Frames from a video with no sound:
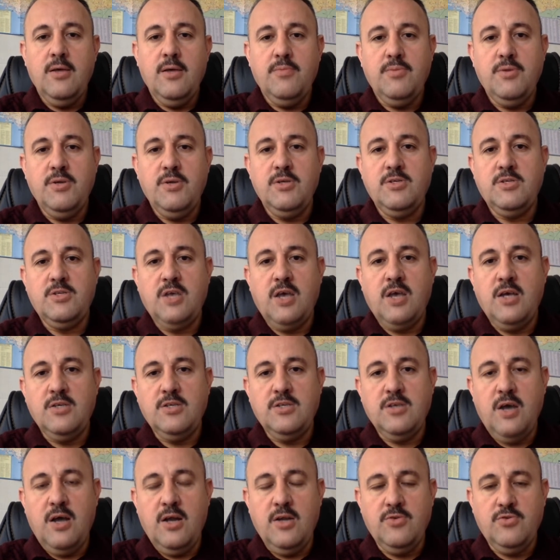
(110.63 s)
bir seyahat
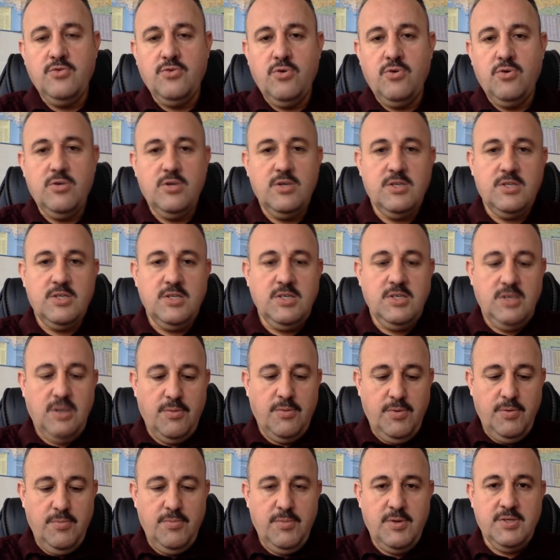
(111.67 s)
sağlık sigortasının
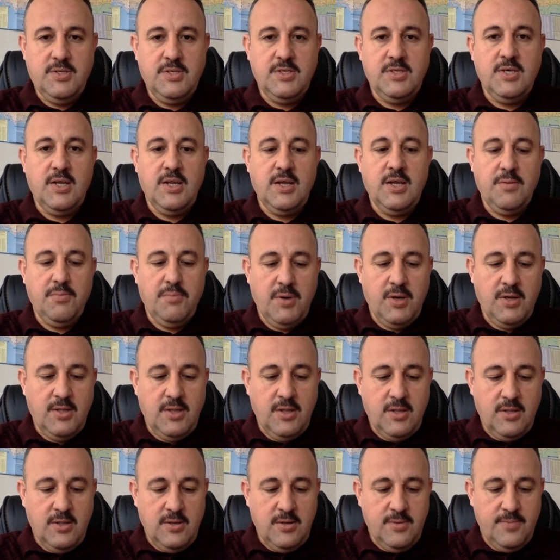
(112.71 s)
yapılması
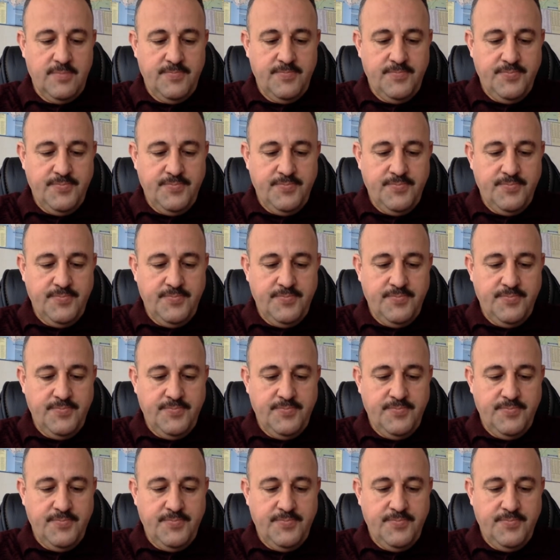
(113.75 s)
gerekmektedir.